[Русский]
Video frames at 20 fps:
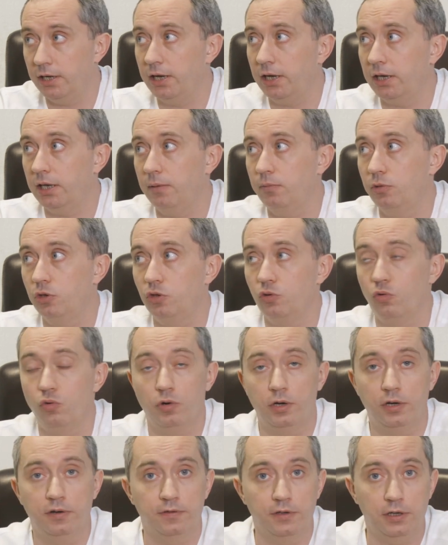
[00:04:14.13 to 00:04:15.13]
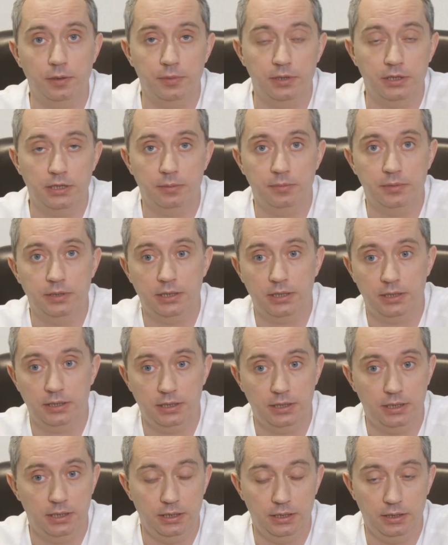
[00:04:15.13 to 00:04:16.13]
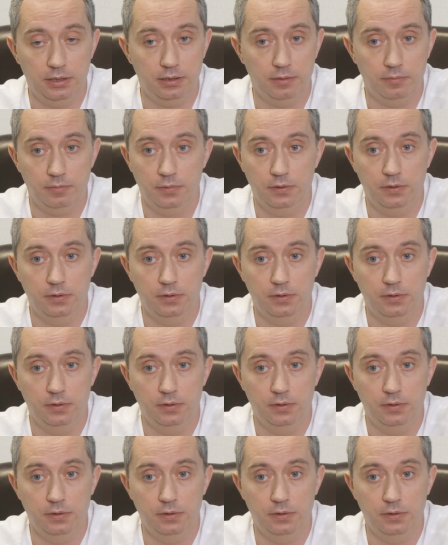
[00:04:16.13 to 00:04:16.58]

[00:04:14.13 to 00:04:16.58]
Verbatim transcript: какими-то урывками там и так далее. Там.